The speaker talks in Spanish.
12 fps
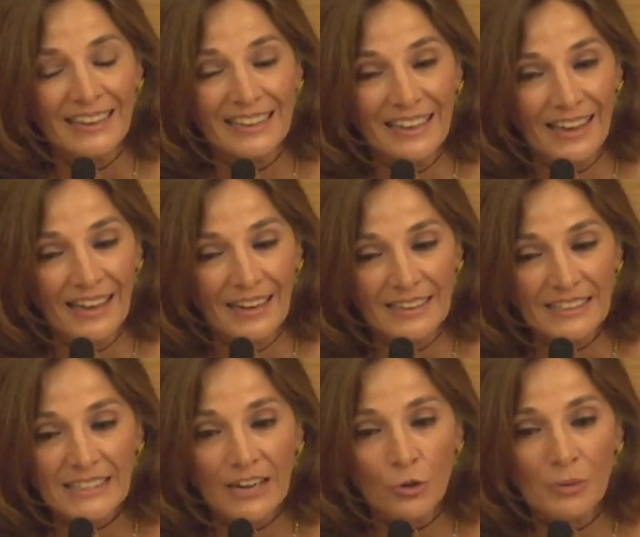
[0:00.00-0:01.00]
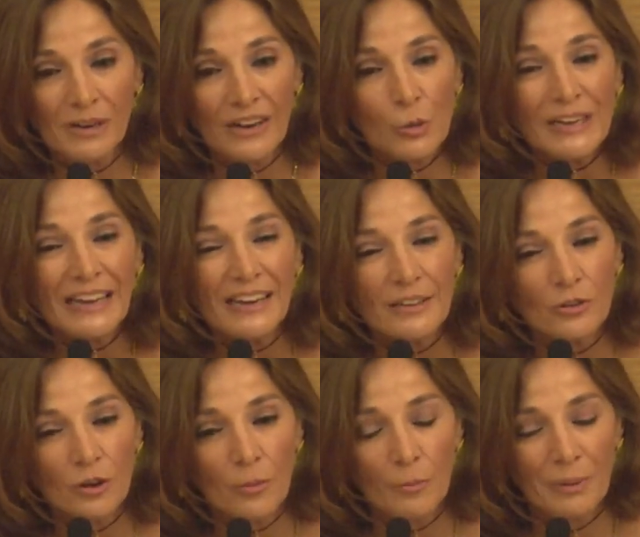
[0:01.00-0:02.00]
Y en esta novela no he
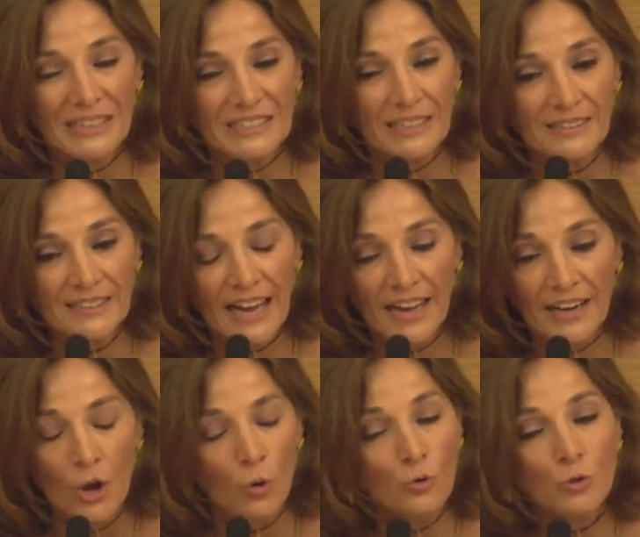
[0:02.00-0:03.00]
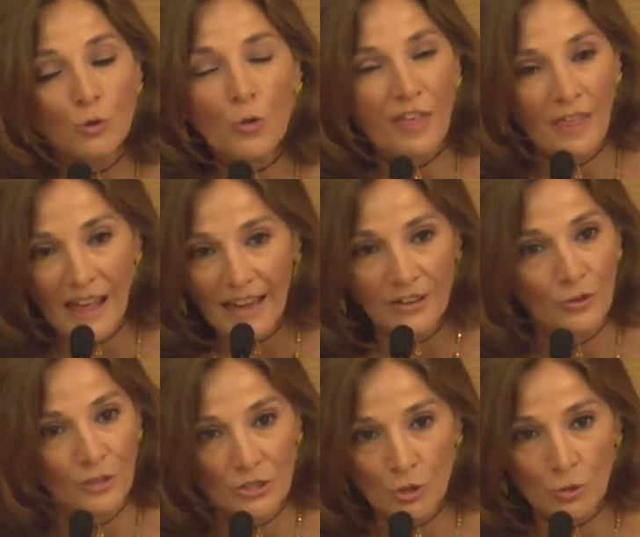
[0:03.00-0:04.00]
querido presentar un
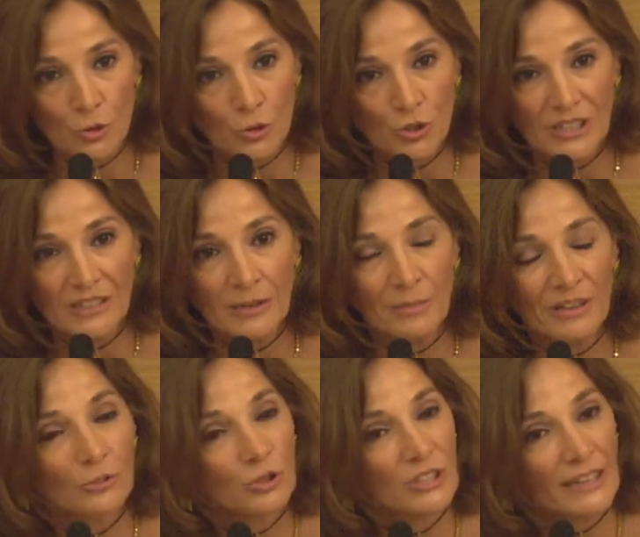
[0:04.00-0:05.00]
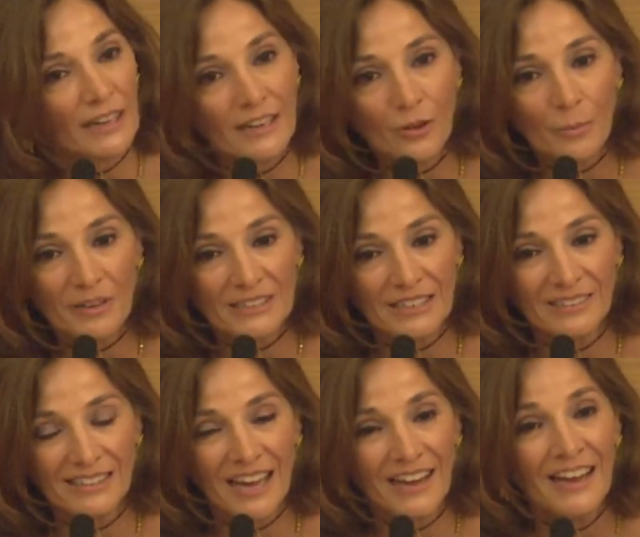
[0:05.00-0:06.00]
sucedáneo de estos dos sentimientos, he querido
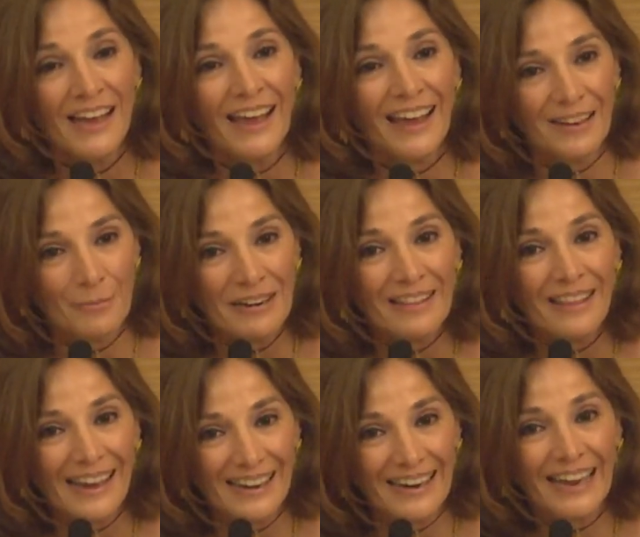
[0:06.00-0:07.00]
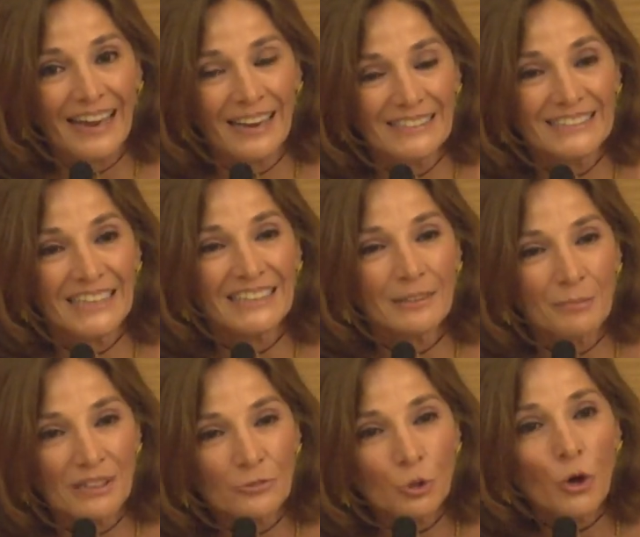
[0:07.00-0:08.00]
presentar el
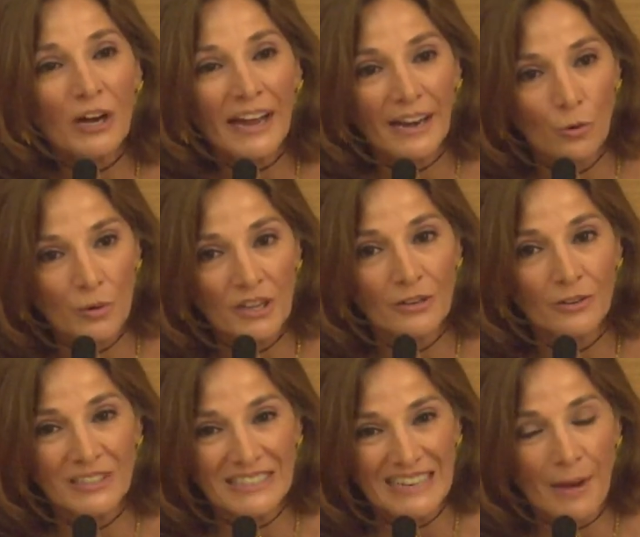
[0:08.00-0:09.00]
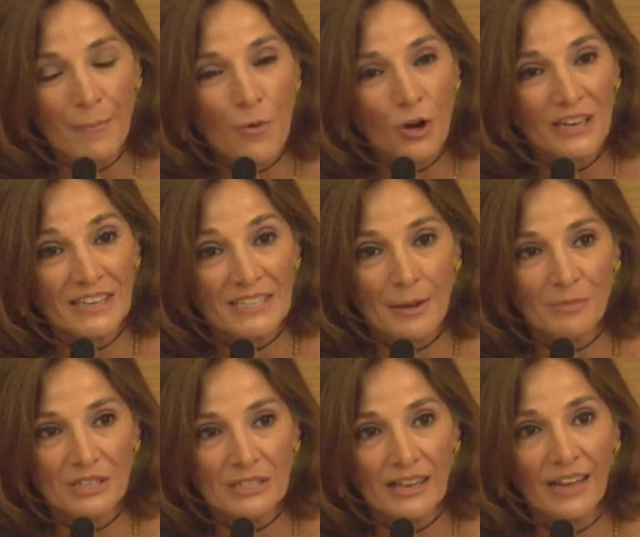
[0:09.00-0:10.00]
sentimiento genuino, ese amor y esa
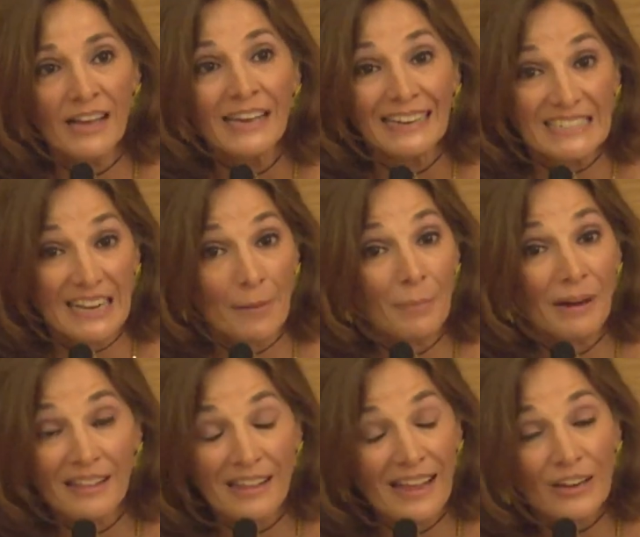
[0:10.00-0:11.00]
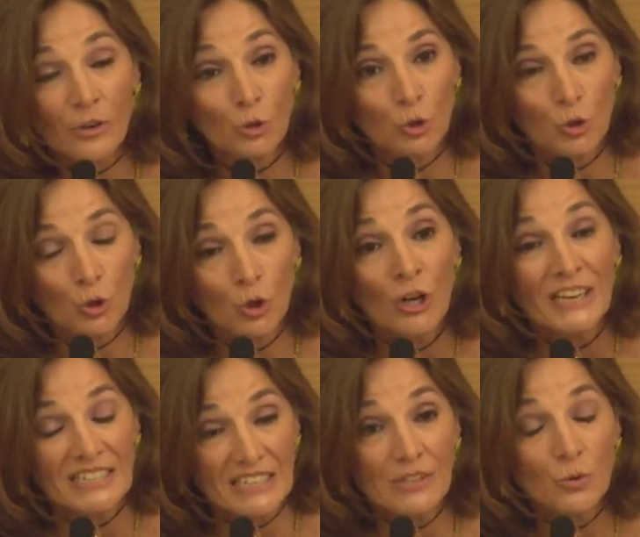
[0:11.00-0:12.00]
amistad que es capaz de darlo todo
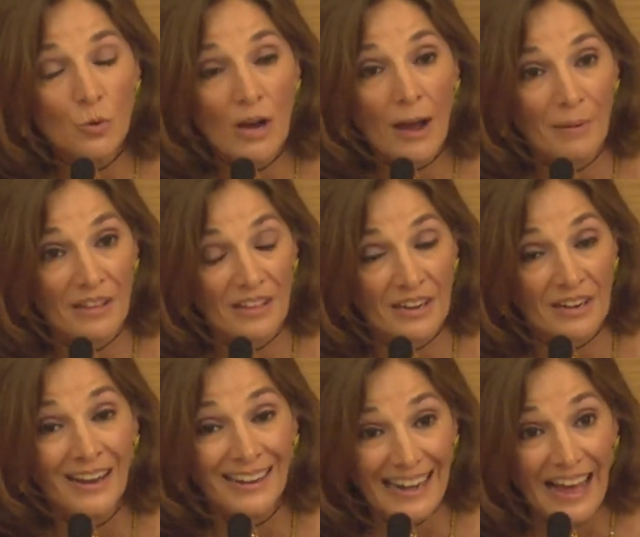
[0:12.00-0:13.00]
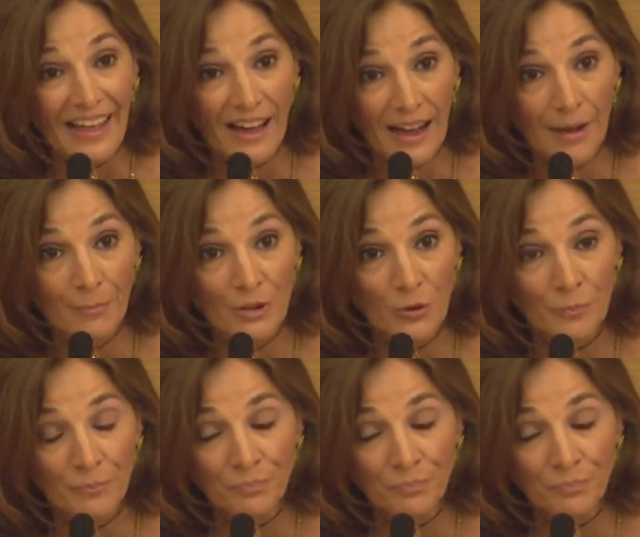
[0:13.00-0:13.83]
sin nunca pedir nada a cambio.